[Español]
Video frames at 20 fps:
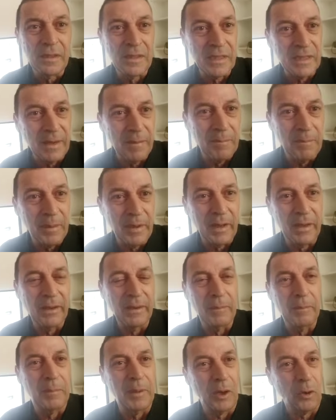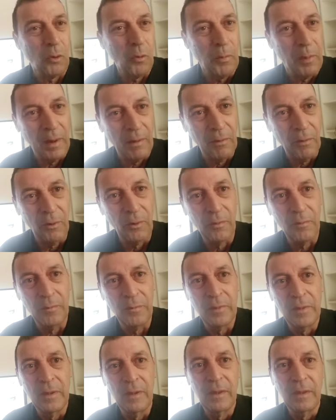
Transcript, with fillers: siempre preocupado